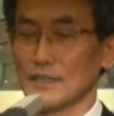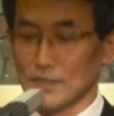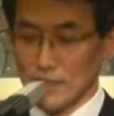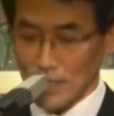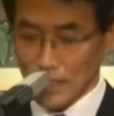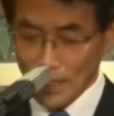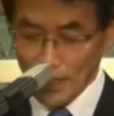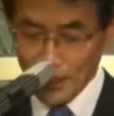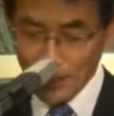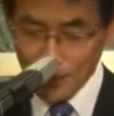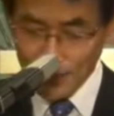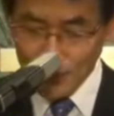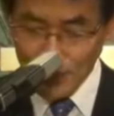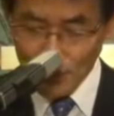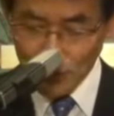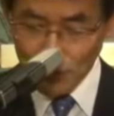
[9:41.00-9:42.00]
자,
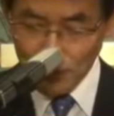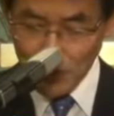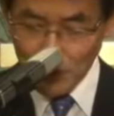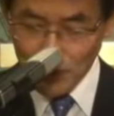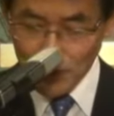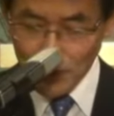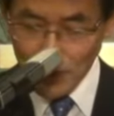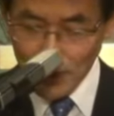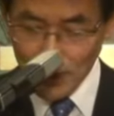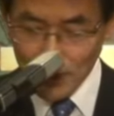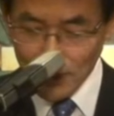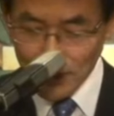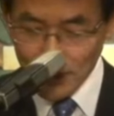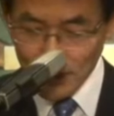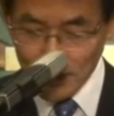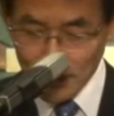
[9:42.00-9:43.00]
사도 바울 선생이
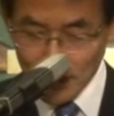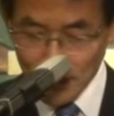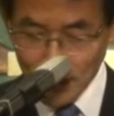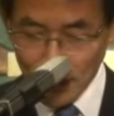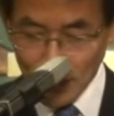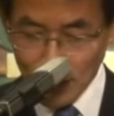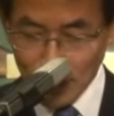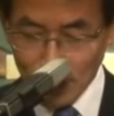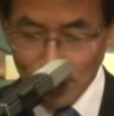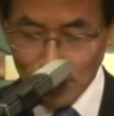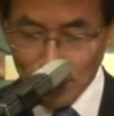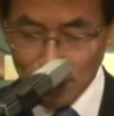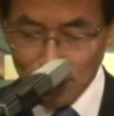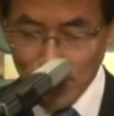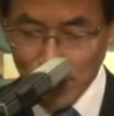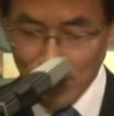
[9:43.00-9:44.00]
너희들
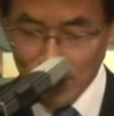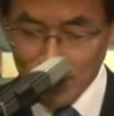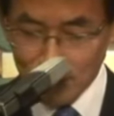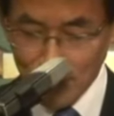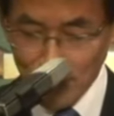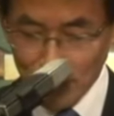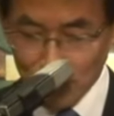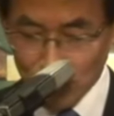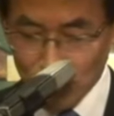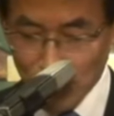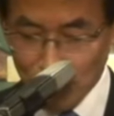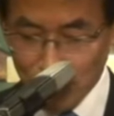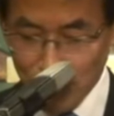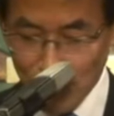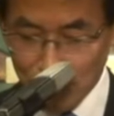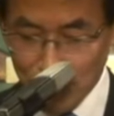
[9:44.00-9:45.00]
음행하지 말고
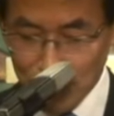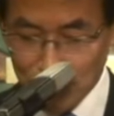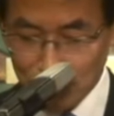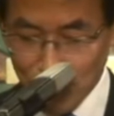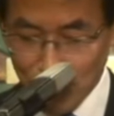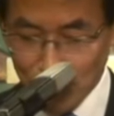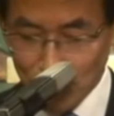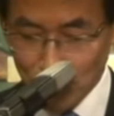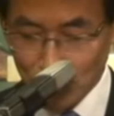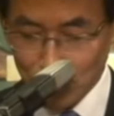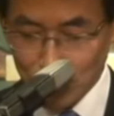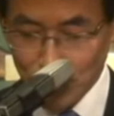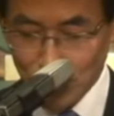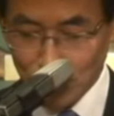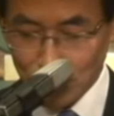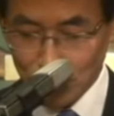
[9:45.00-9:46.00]
탐남하지 말고
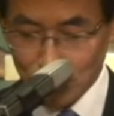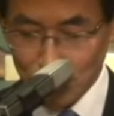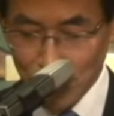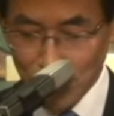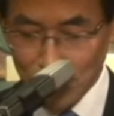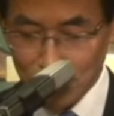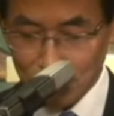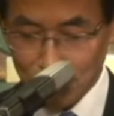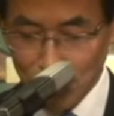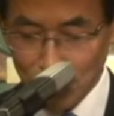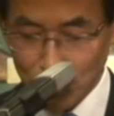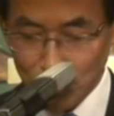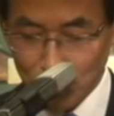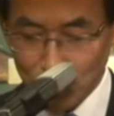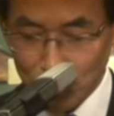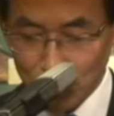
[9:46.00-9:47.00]
우상 숭배하지
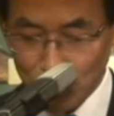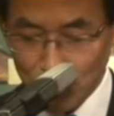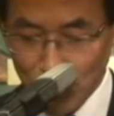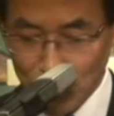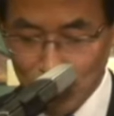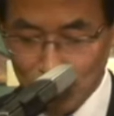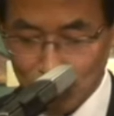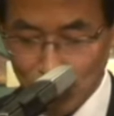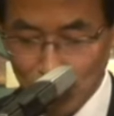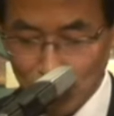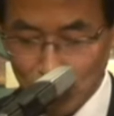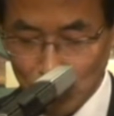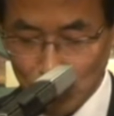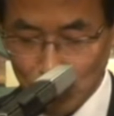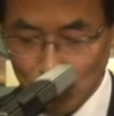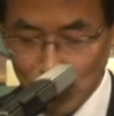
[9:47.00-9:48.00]
말고 후욕하지
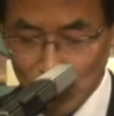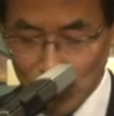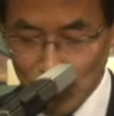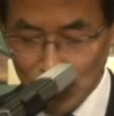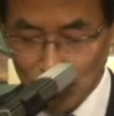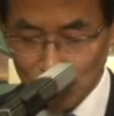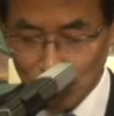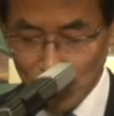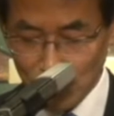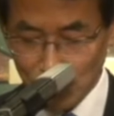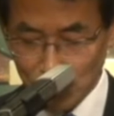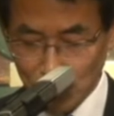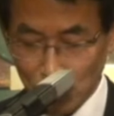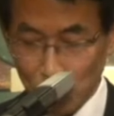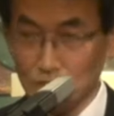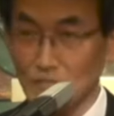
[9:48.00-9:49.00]
말고 술 취하지
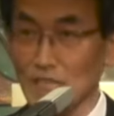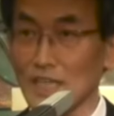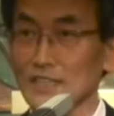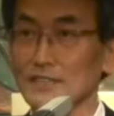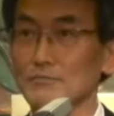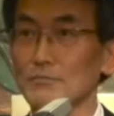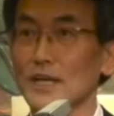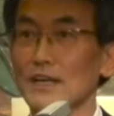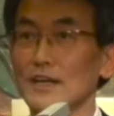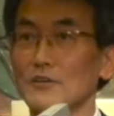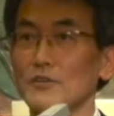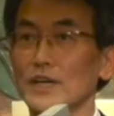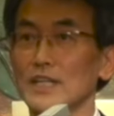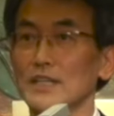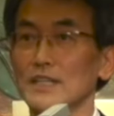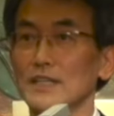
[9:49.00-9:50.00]
말고 토색하지
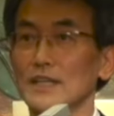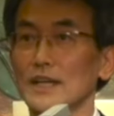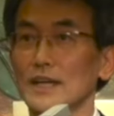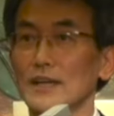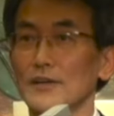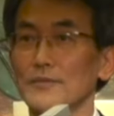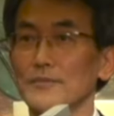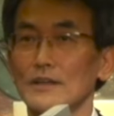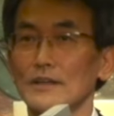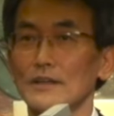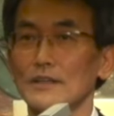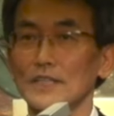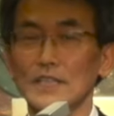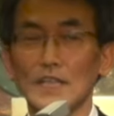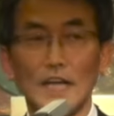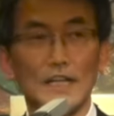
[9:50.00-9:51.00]
말라고 했는데
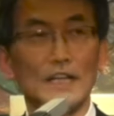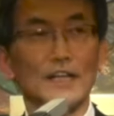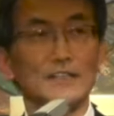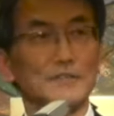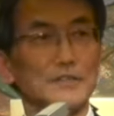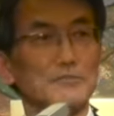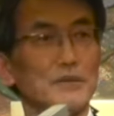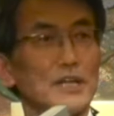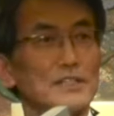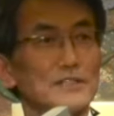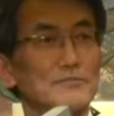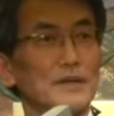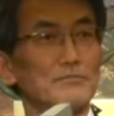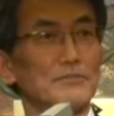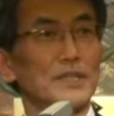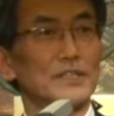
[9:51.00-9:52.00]
이 하나님의
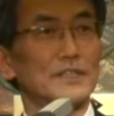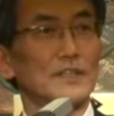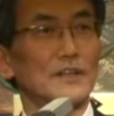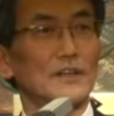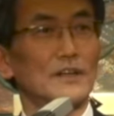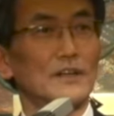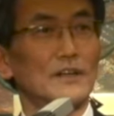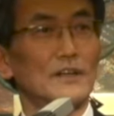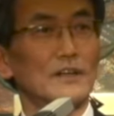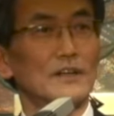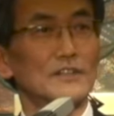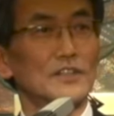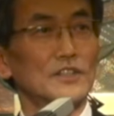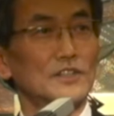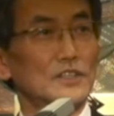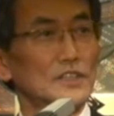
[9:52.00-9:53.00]
말씀 앞에서
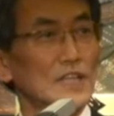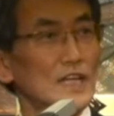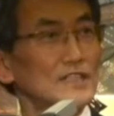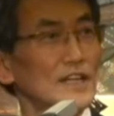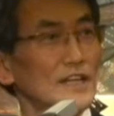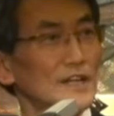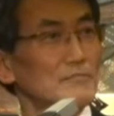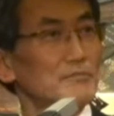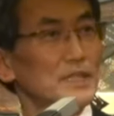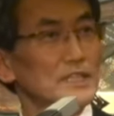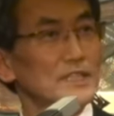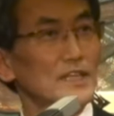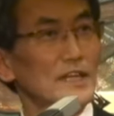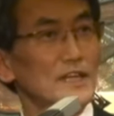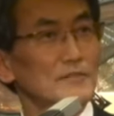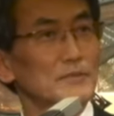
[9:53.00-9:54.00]
떳떳한 사람만 이
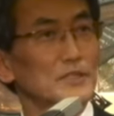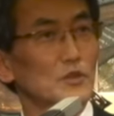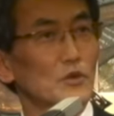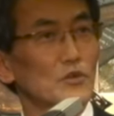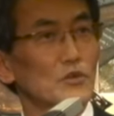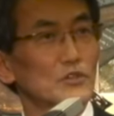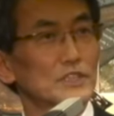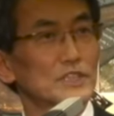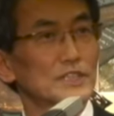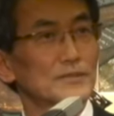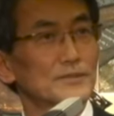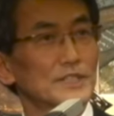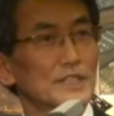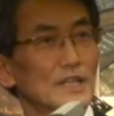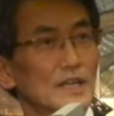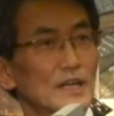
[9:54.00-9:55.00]
사람을 돌로
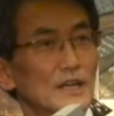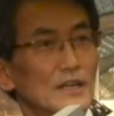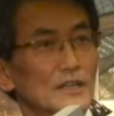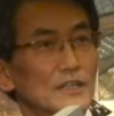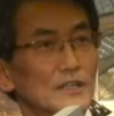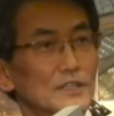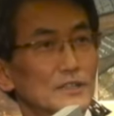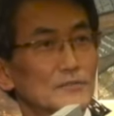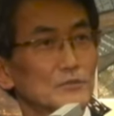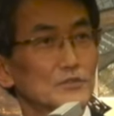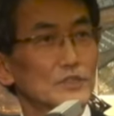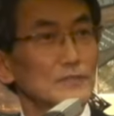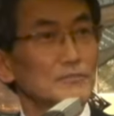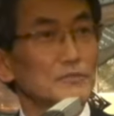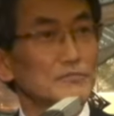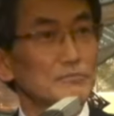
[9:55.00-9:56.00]
치십시다. 그런
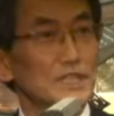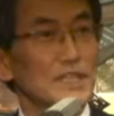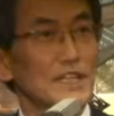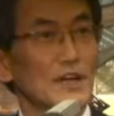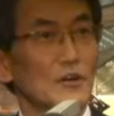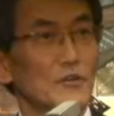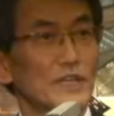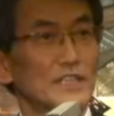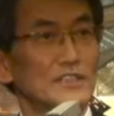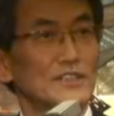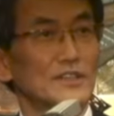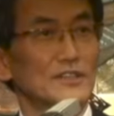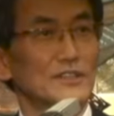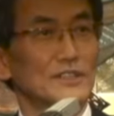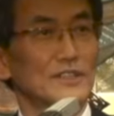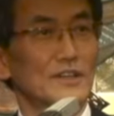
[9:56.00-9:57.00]
분이 분명히
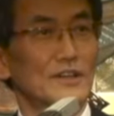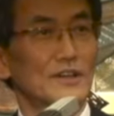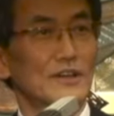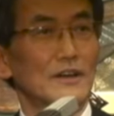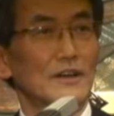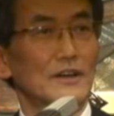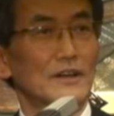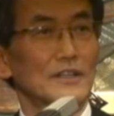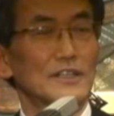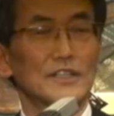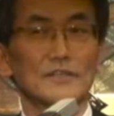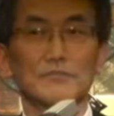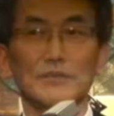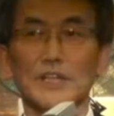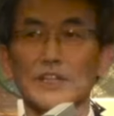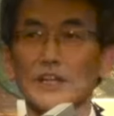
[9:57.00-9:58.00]
나오겠죠. 그죠?
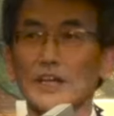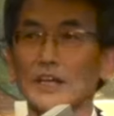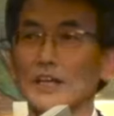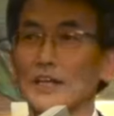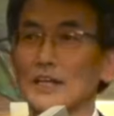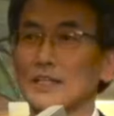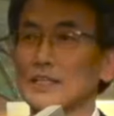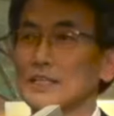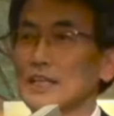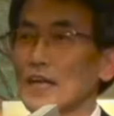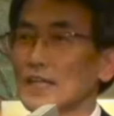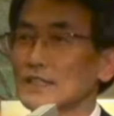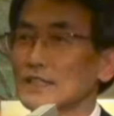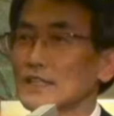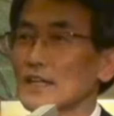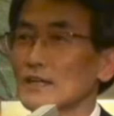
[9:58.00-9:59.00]
그러면 이
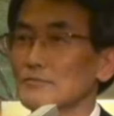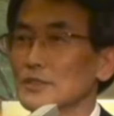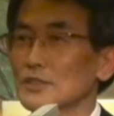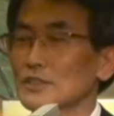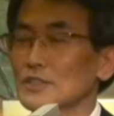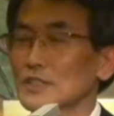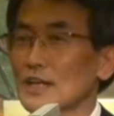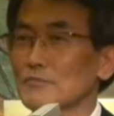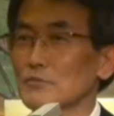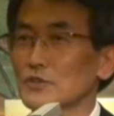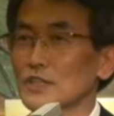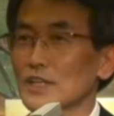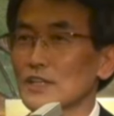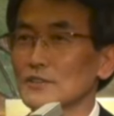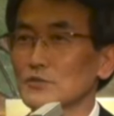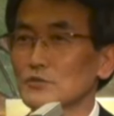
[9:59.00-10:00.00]
한 사람이
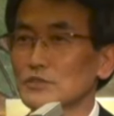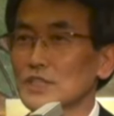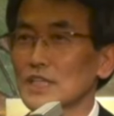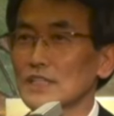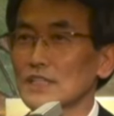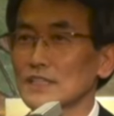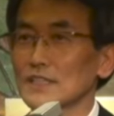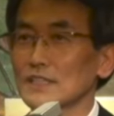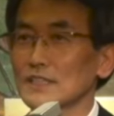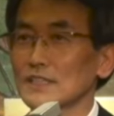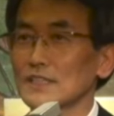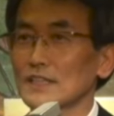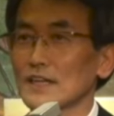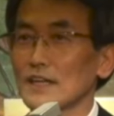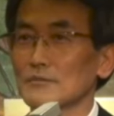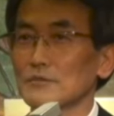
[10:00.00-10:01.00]
잘못한 구체적인 이
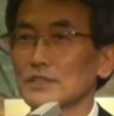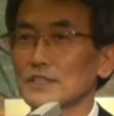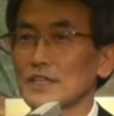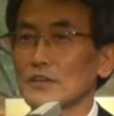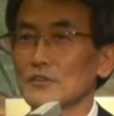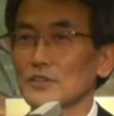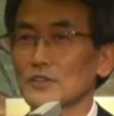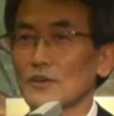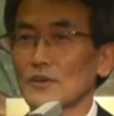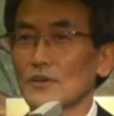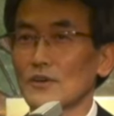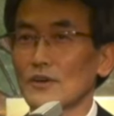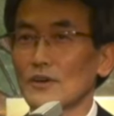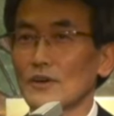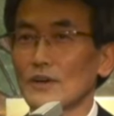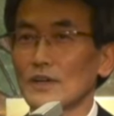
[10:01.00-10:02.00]
사람을
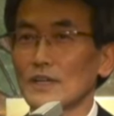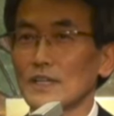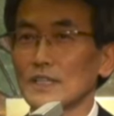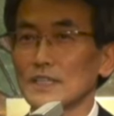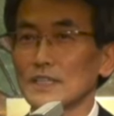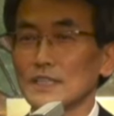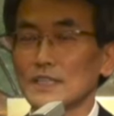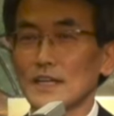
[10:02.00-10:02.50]
세워놓고 이